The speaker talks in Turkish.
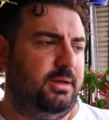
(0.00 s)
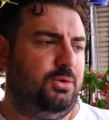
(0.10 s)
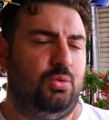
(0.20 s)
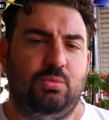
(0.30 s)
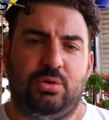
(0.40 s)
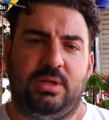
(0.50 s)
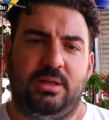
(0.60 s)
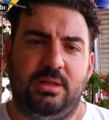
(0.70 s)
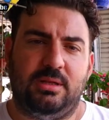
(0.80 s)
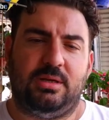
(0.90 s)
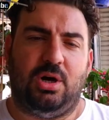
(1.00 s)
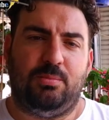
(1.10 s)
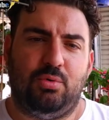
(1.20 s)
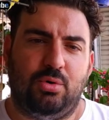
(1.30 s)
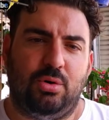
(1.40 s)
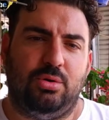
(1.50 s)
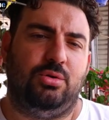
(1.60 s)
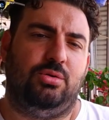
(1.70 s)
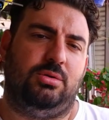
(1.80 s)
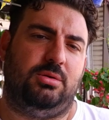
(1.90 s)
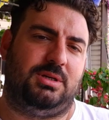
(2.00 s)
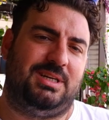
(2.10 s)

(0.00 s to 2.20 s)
e, yumurtanın kabuğunun